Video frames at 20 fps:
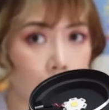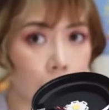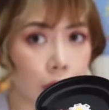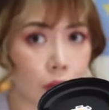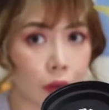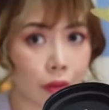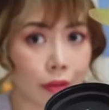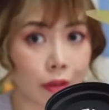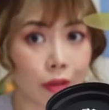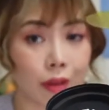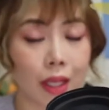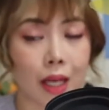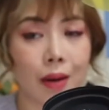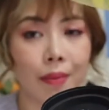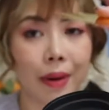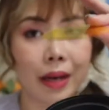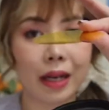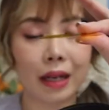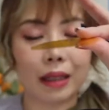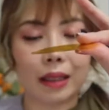ตัวฟิลเตอร์
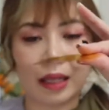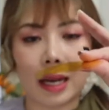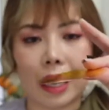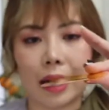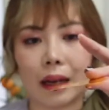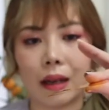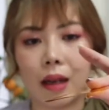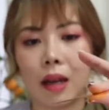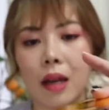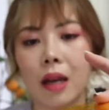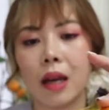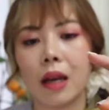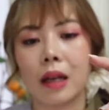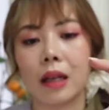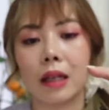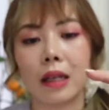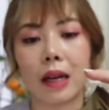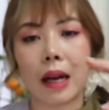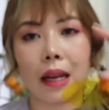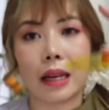ไป 1 ชั้น
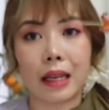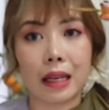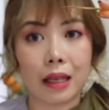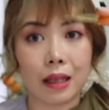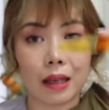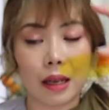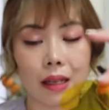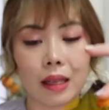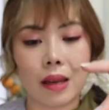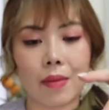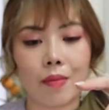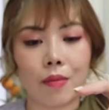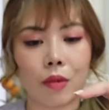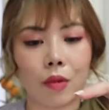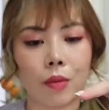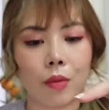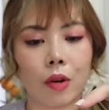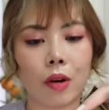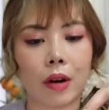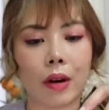คืออันนี้นัดหยิบ
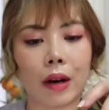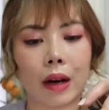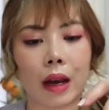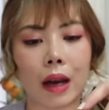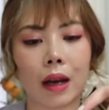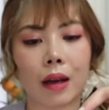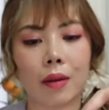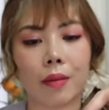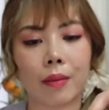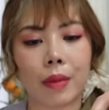มุ่มๆกันนะ